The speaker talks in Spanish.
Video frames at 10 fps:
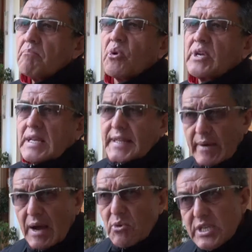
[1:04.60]
porque él
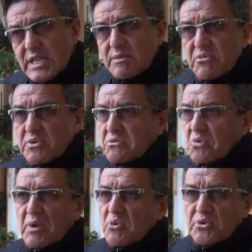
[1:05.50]
trabaja muchísimo y
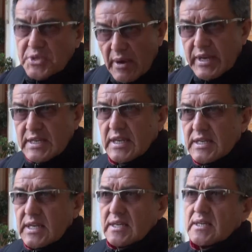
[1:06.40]
todo el mundo sabe que es
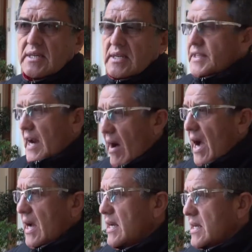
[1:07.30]
así,
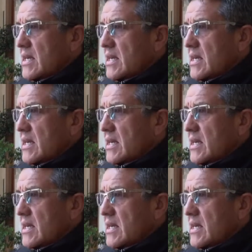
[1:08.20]
trabaja,